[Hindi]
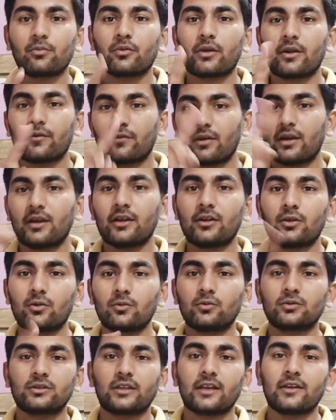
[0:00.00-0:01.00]
पूरे वन टू
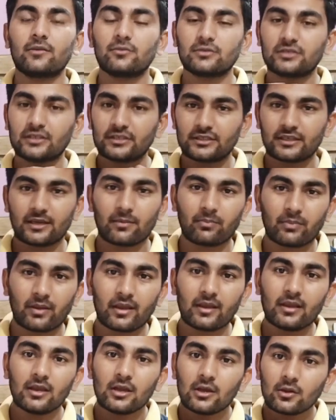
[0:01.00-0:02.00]
थ्री उसी शेप के